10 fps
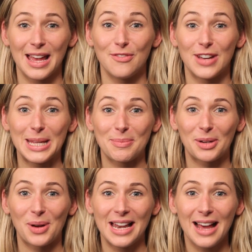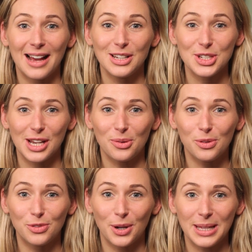Wenn ihr manuelle Einstellungen
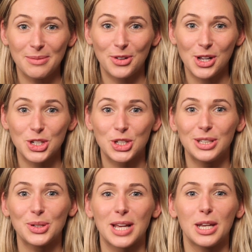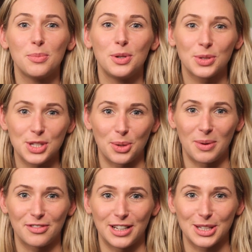vornehmen wollt, steht euch eine
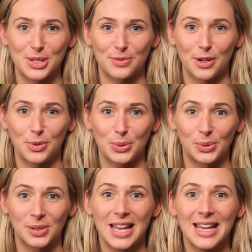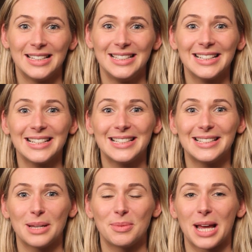Benutzeroberfläche zur Verfügung. Die richtet
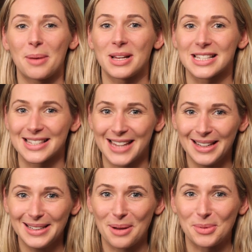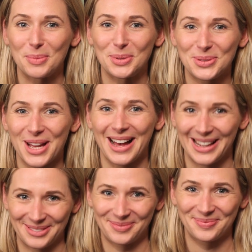ihr mit einem Assistenten am Computer ein.